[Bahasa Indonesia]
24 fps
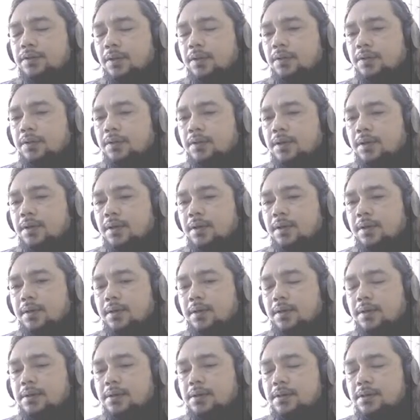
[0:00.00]
contoh
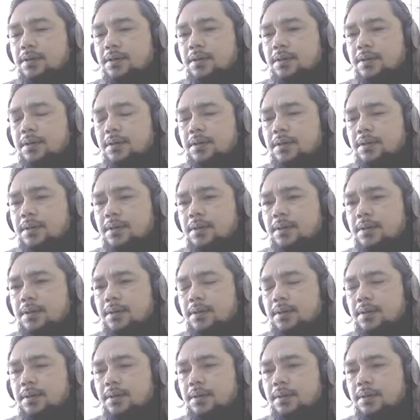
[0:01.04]
uh,
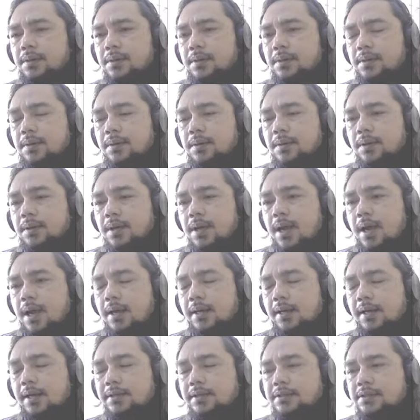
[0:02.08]

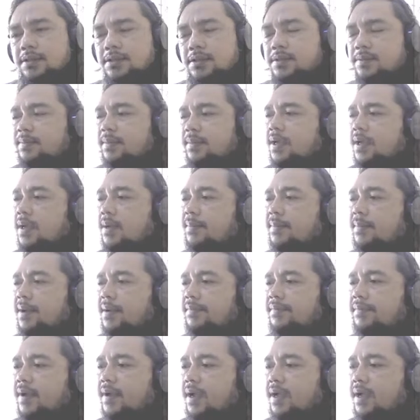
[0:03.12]
analisis biaya
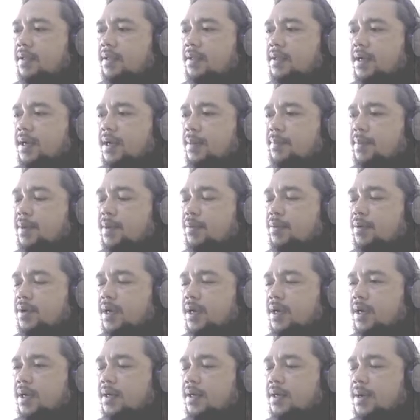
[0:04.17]
manfaat dengan
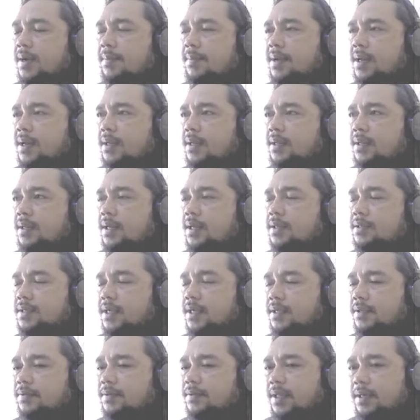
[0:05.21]
menggunakan gambar 31
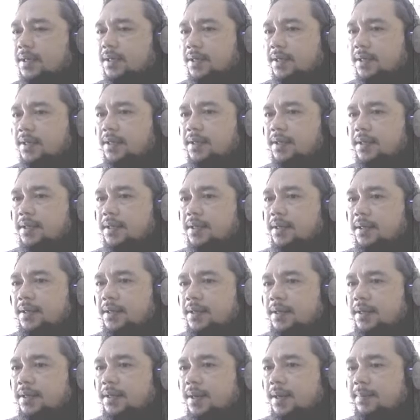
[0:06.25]
tadi.
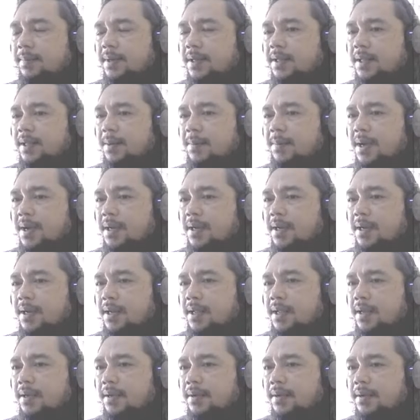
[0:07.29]
Yang pertama
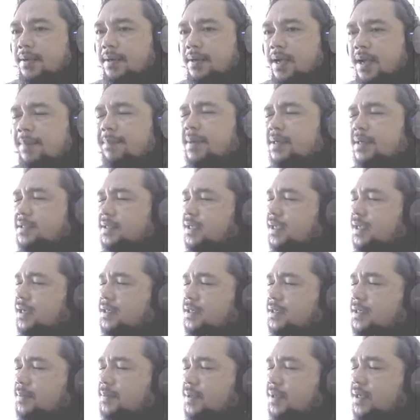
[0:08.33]
adalah apa sih
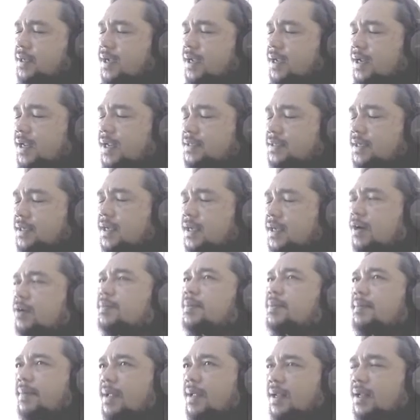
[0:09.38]
yang disebut dengan hasil yang
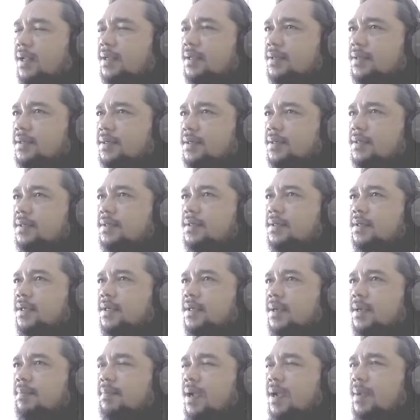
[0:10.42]
optimal?
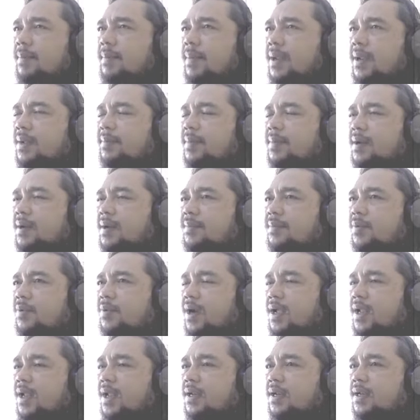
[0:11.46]
Ya, bagaimana
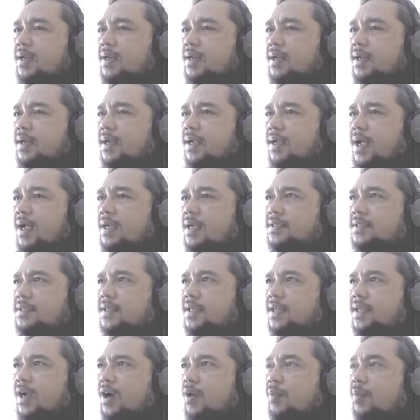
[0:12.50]
menemukan
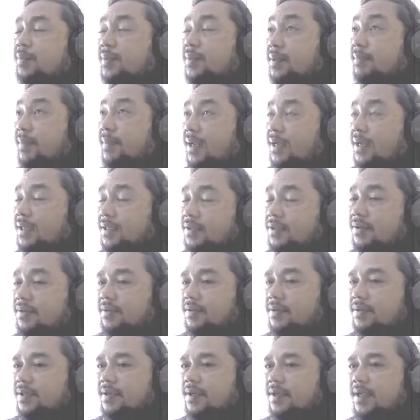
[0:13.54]
hasil yang optimal
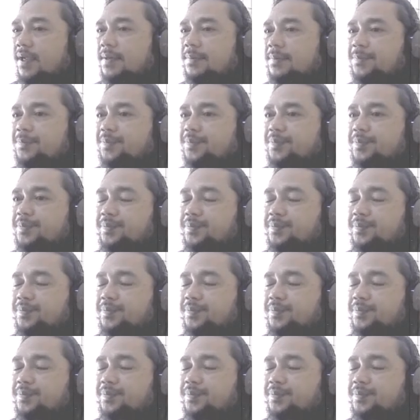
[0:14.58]
itu gitu ya.